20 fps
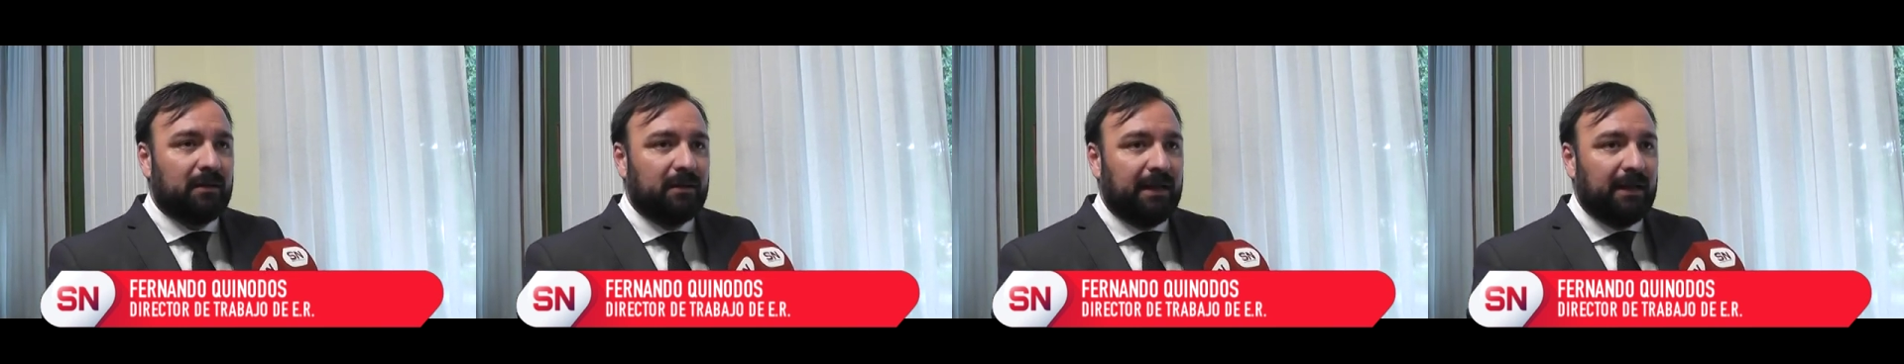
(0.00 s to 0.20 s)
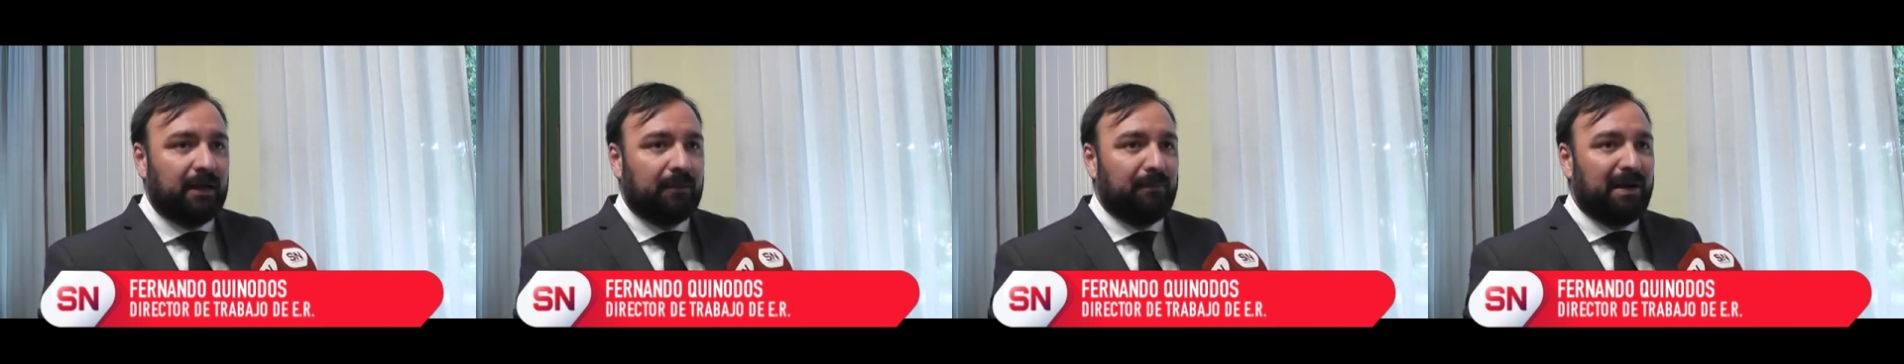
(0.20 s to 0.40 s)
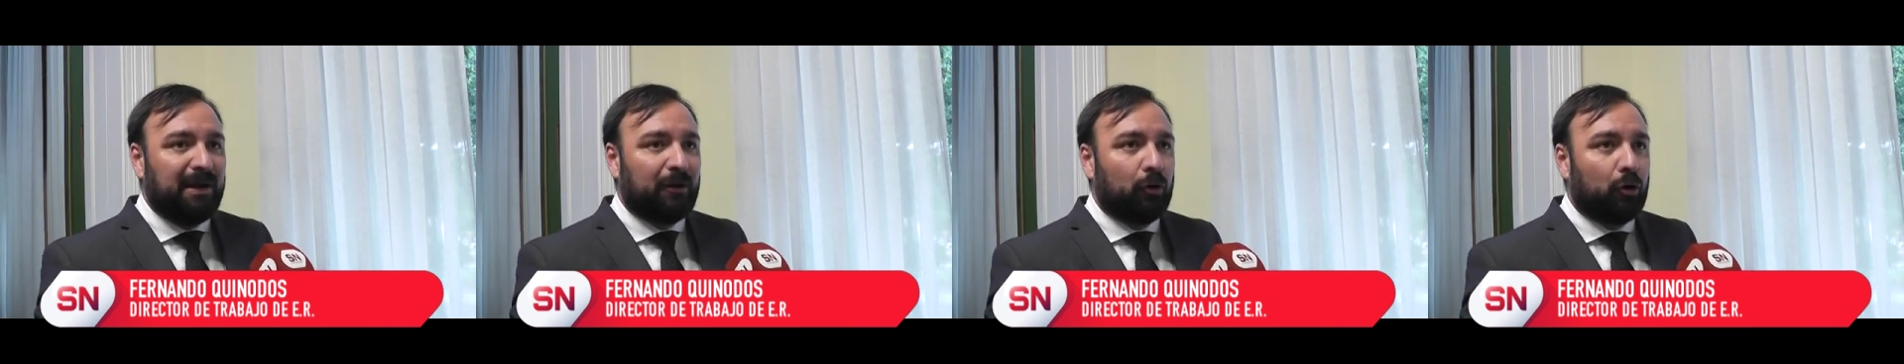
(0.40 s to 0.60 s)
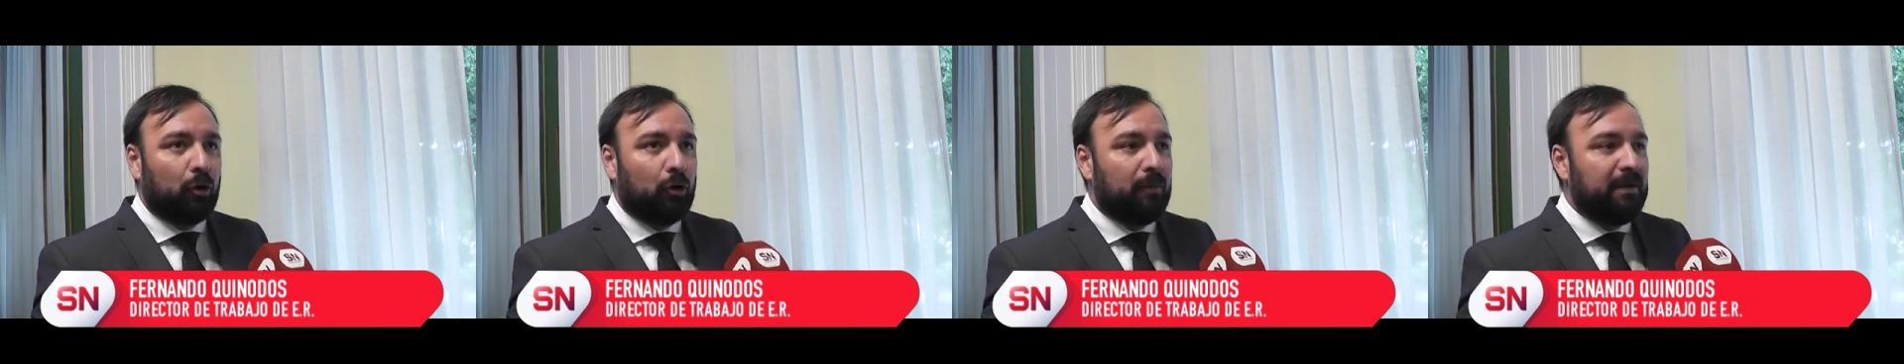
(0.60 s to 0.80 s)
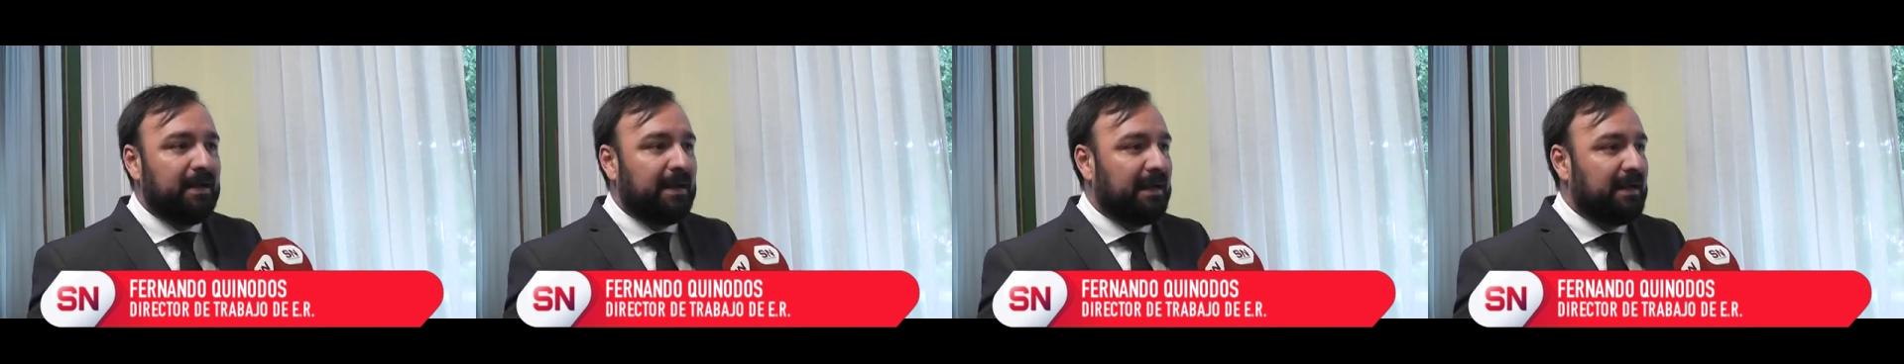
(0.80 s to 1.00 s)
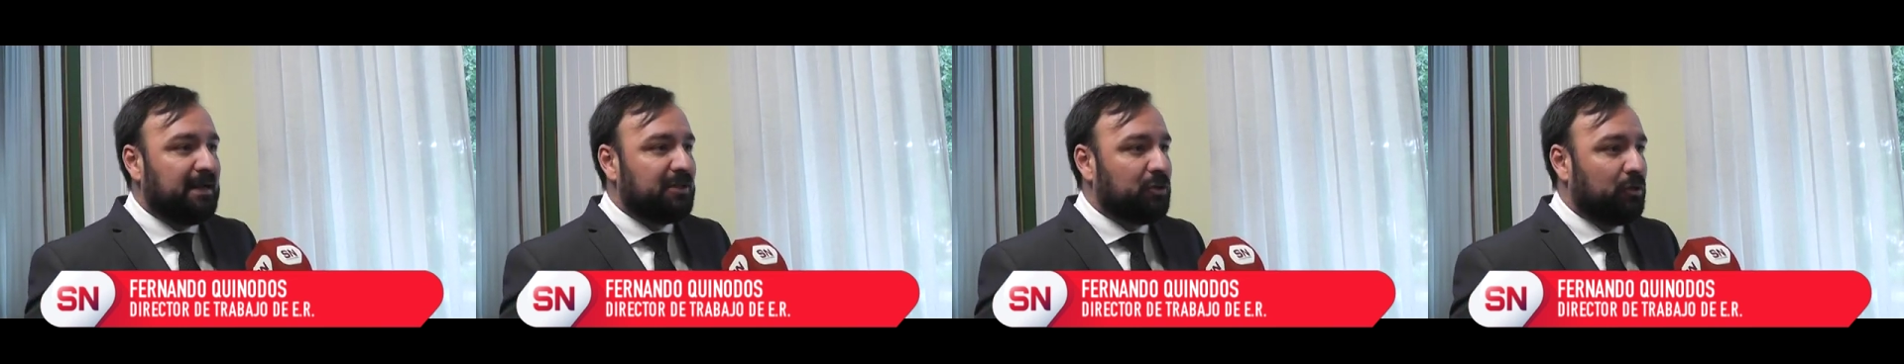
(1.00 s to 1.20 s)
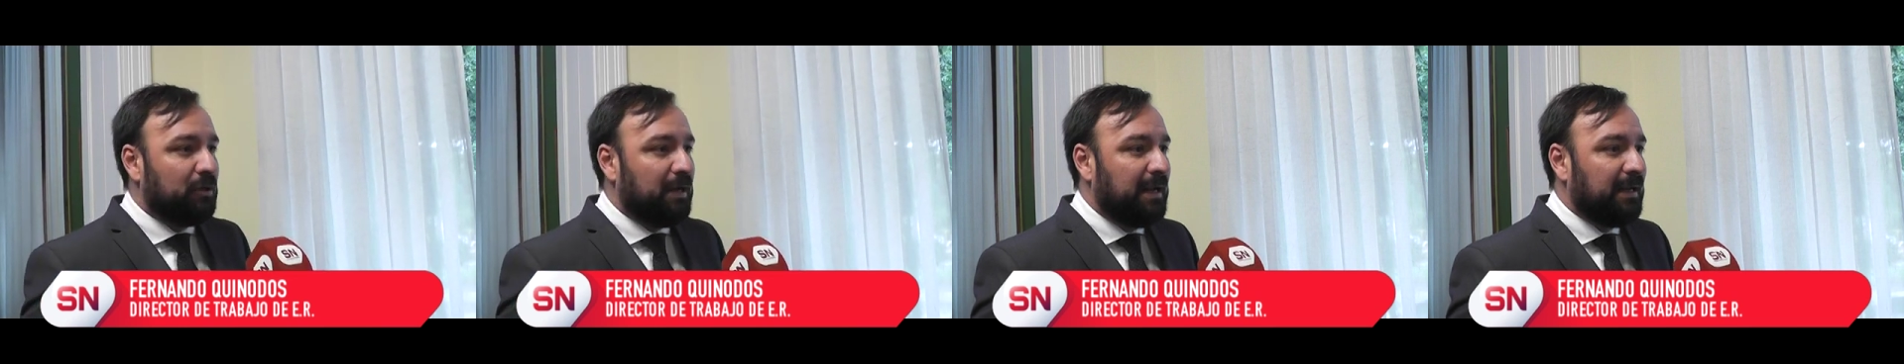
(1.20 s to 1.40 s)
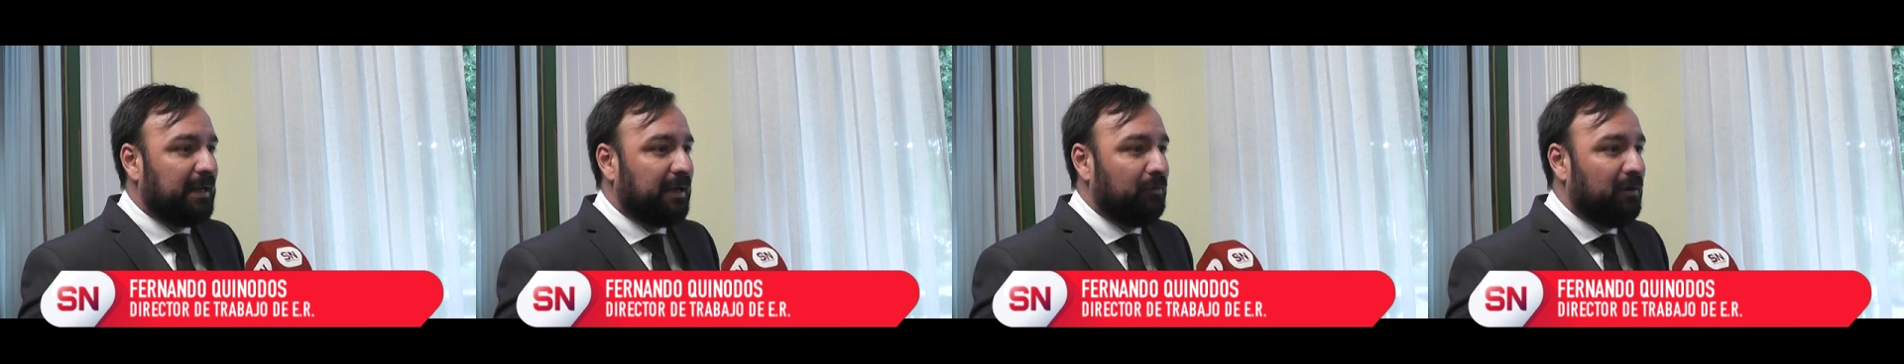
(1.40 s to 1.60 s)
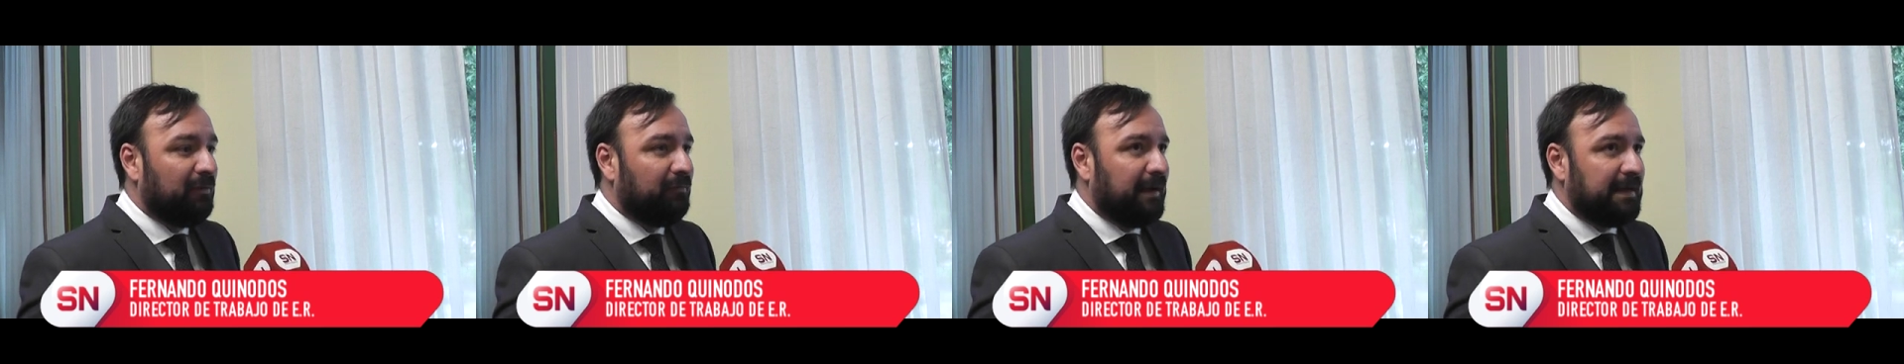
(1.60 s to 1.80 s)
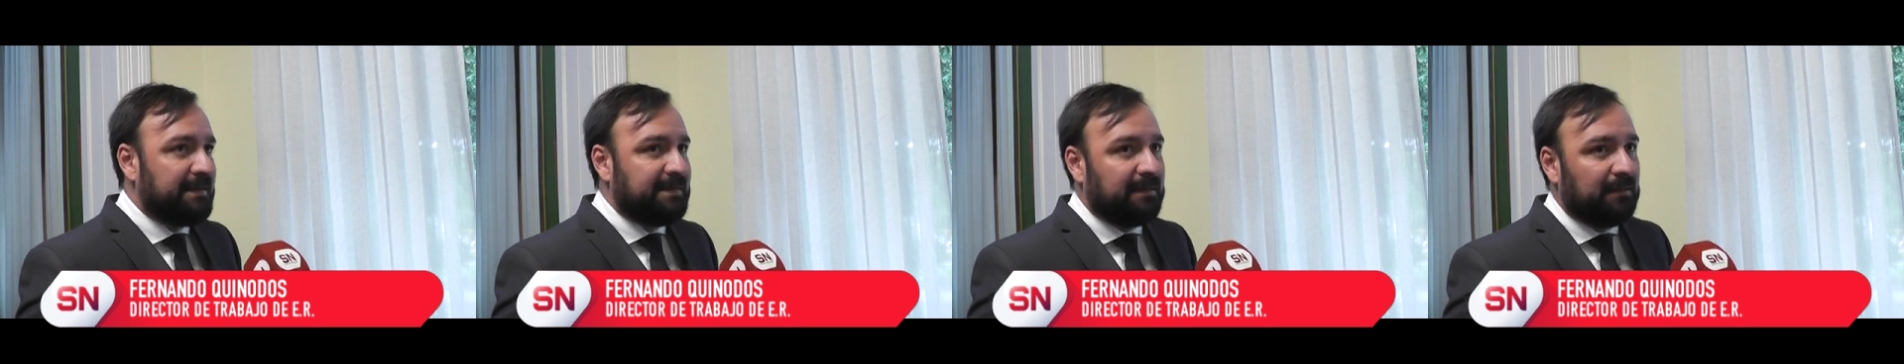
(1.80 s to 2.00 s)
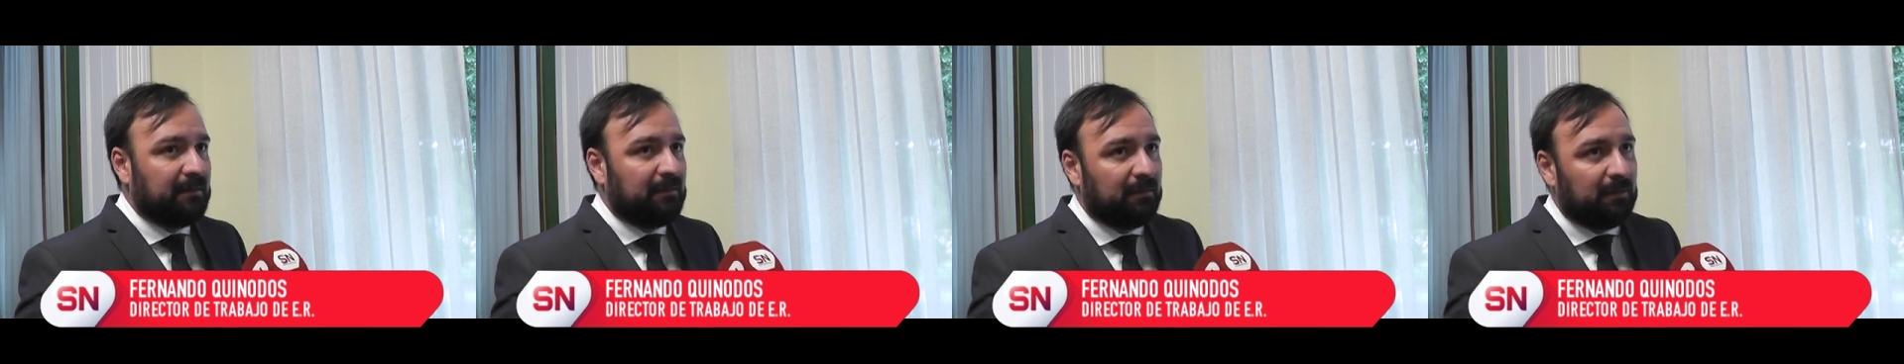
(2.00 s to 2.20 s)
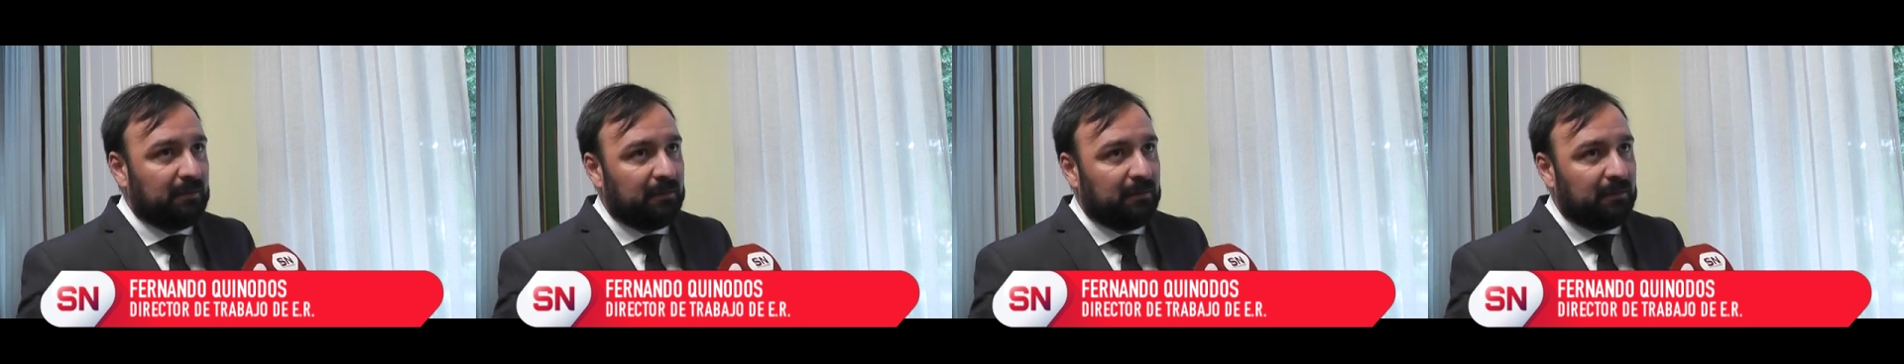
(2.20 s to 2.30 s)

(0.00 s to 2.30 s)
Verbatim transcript: eh, macroeconómica nacional que no es fácil